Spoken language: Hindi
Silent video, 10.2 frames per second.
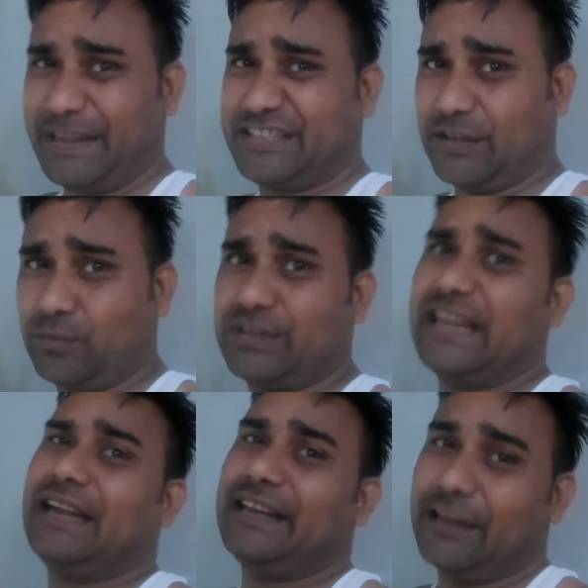मैं चलूँ
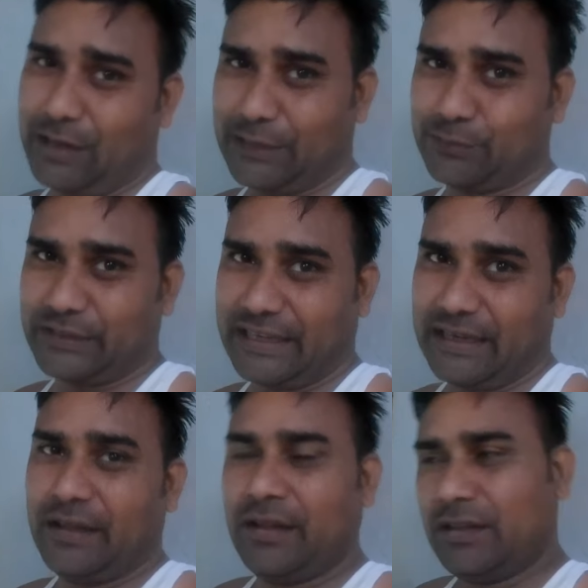क्या नहला दूँ क्या
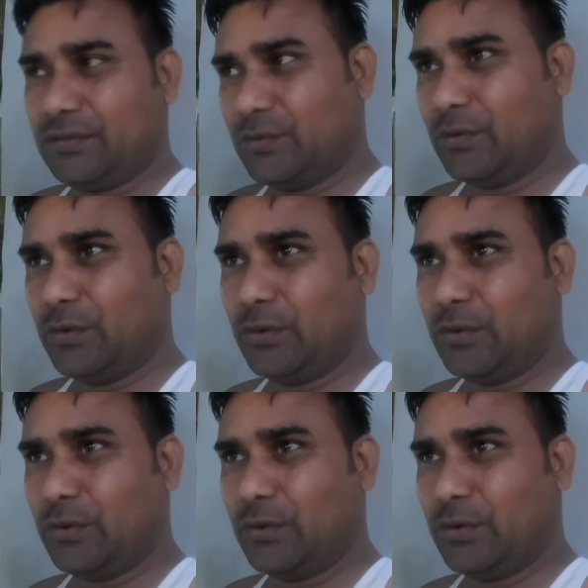तो